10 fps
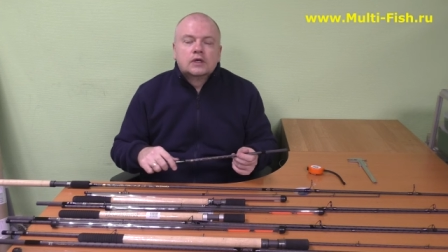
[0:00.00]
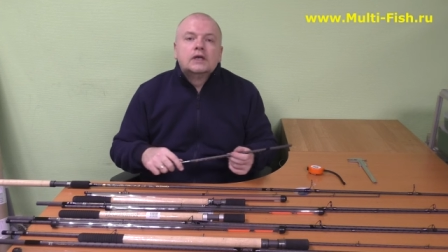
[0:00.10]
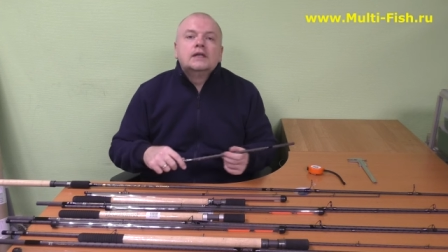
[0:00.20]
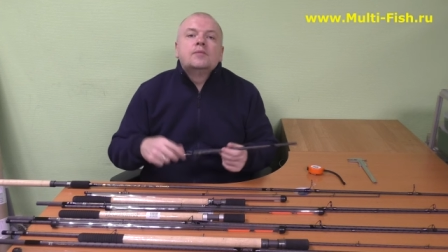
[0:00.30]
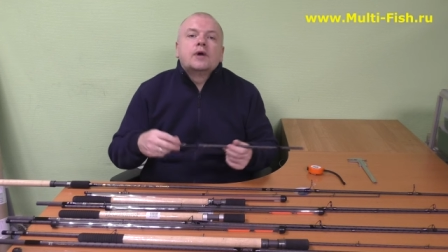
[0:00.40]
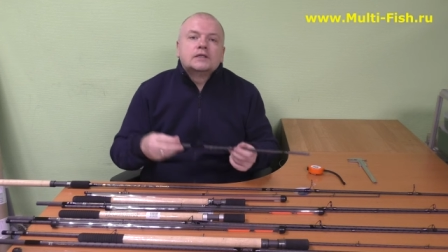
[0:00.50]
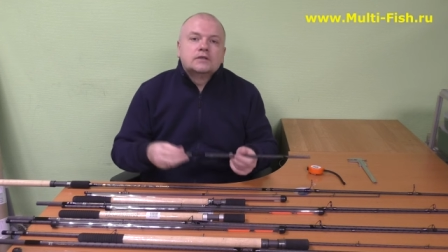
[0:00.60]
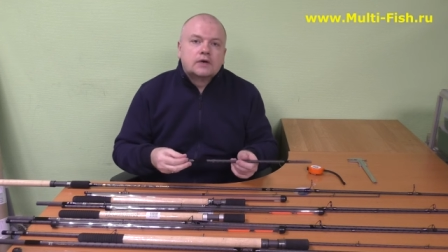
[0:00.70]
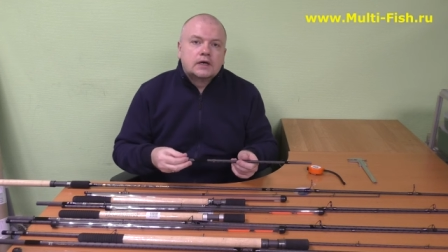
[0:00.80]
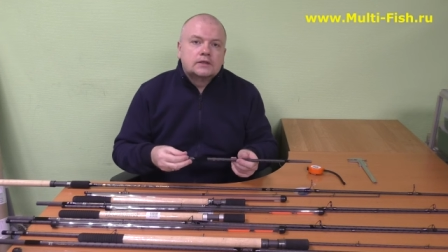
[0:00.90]
либо
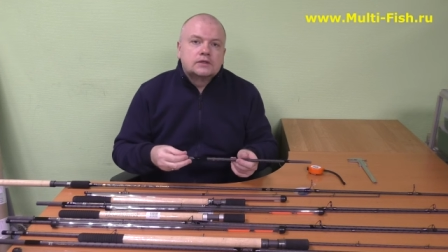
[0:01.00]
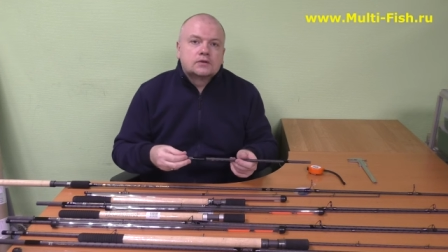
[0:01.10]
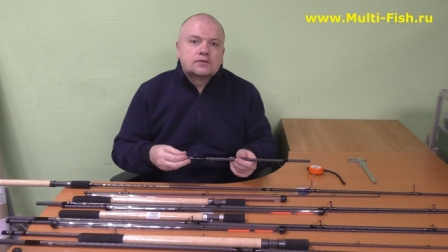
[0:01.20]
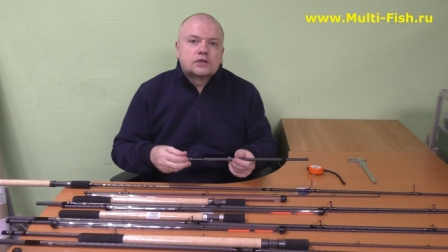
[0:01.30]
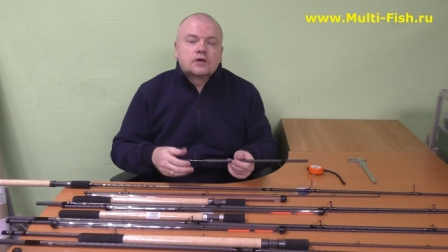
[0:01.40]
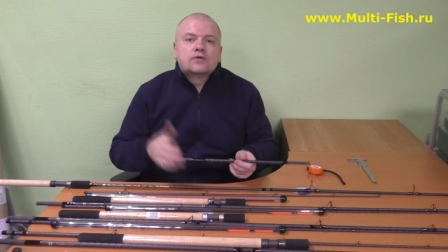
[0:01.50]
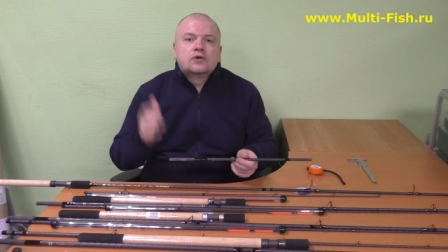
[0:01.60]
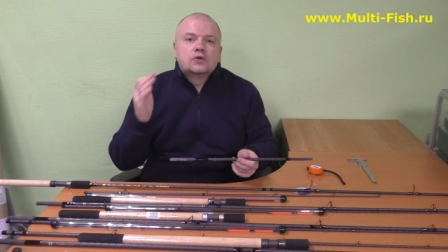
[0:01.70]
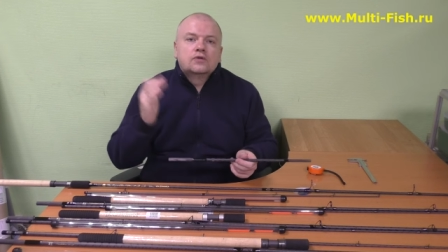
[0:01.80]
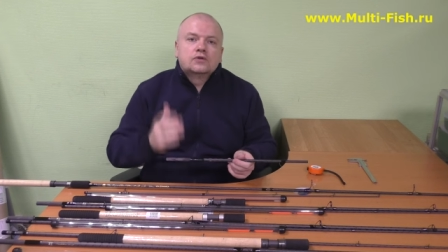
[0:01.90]
одеваете эту
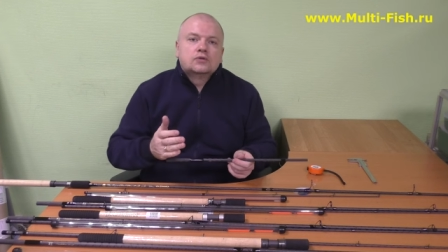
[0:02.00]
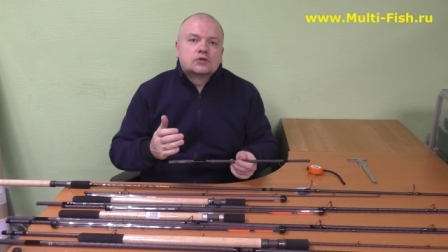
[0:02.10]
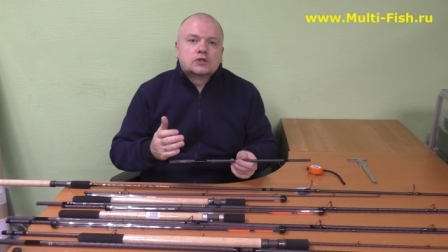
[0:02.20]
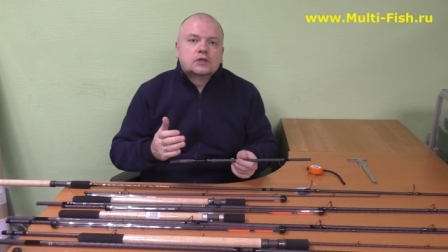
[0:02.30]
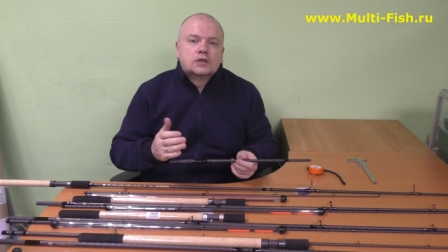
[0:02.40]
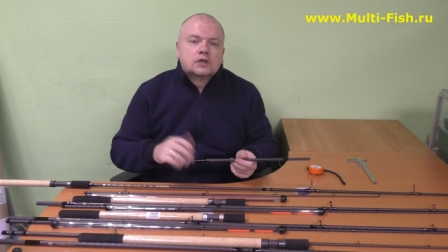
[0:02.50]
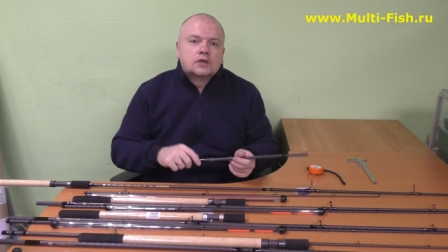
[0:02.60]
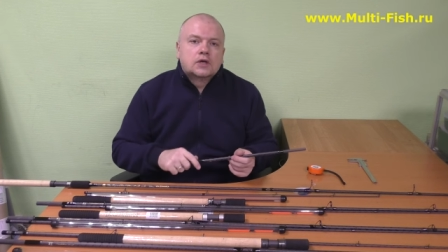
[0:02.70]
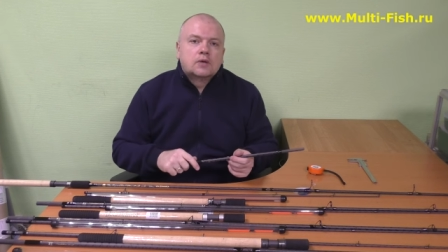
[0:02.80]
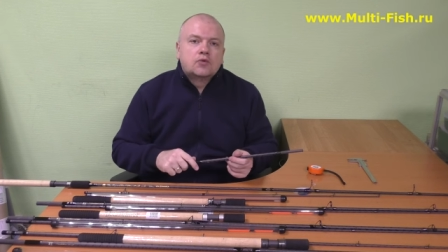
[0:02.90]
вставку и ловите уже
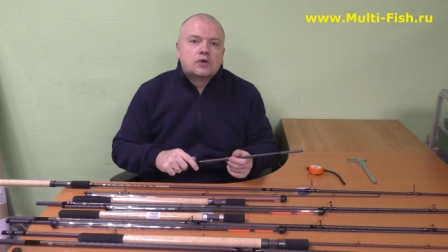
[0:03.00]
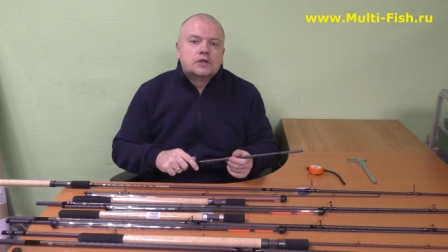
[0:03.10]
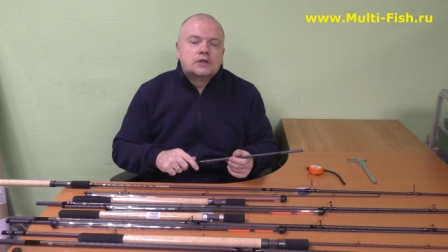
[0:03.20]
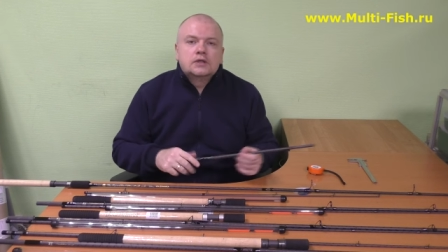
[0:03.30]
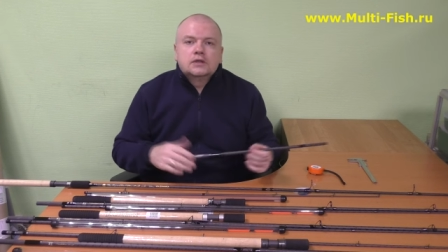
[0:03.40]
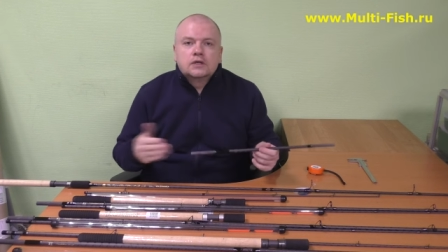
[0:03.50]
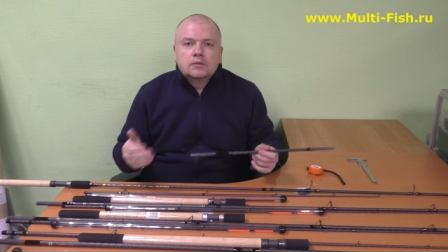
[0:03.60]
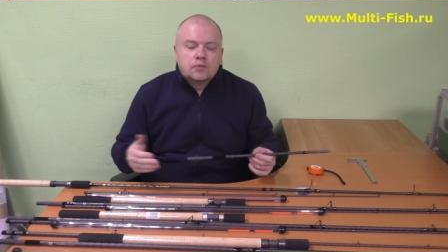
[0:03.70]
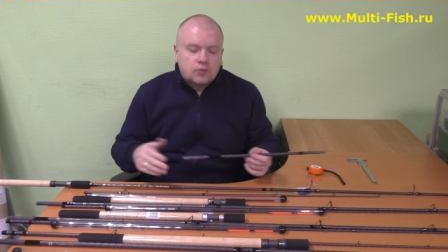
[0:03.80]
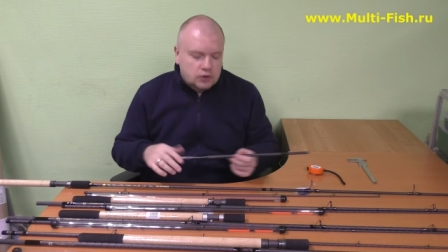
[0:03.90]
на более длинный,
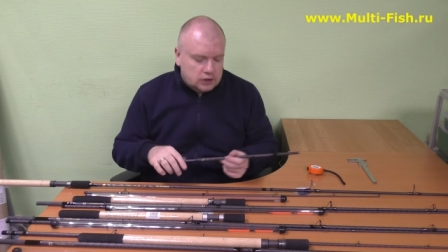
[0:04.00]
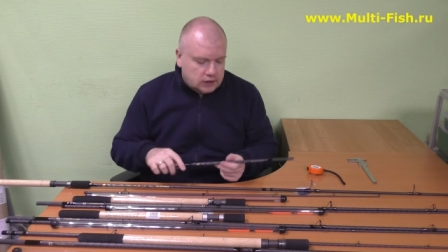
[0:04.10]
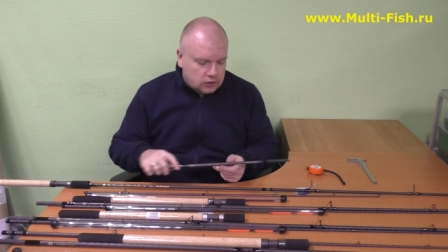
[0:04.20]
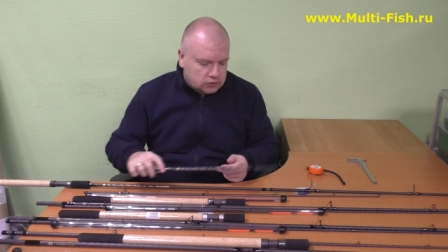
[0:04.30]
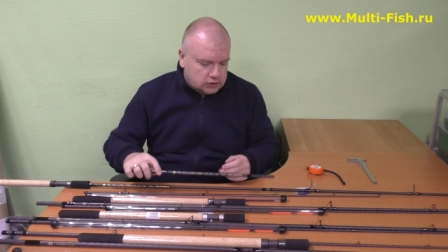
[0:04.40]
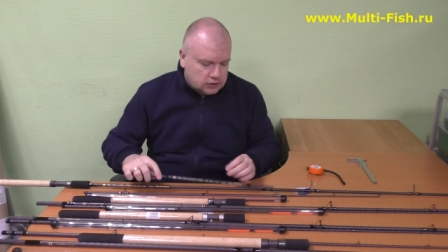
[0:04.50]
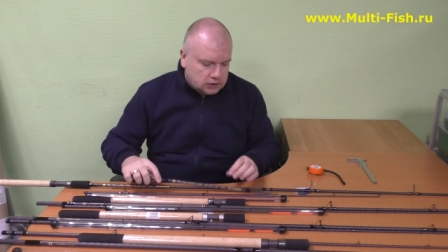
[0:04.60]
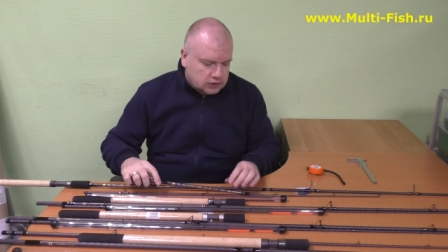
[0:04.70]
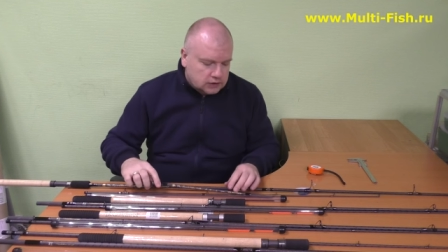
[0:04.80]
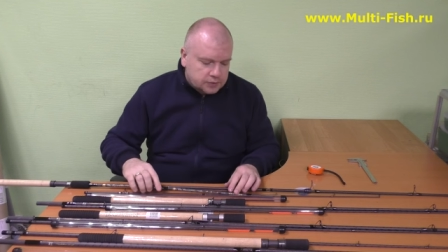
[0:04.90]
либо более короткий
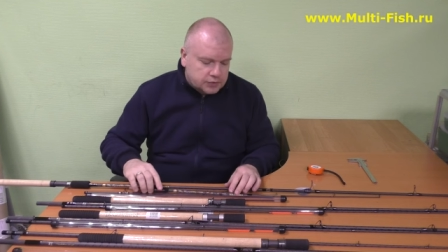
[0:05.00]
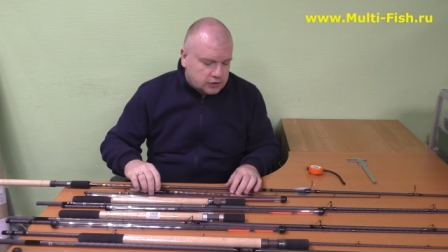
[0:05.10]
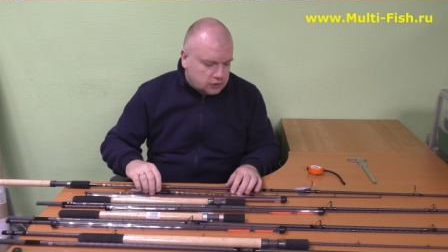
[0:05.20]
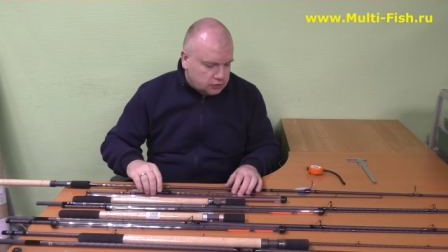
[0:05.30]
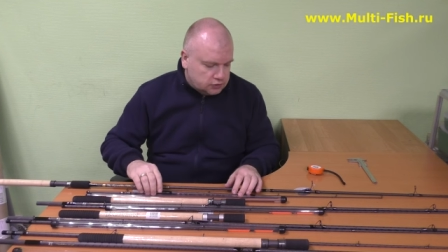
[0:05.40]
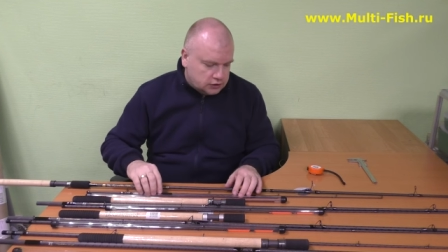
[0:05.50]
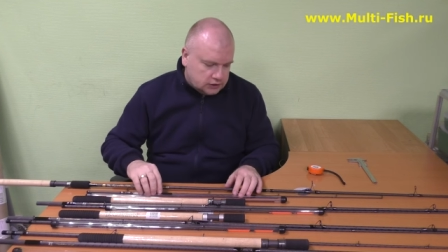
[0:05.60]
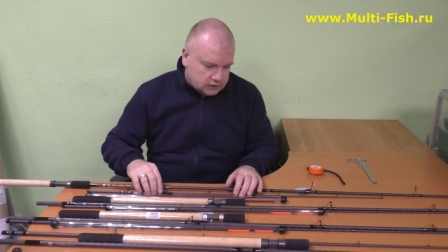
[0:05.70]
пикерочек.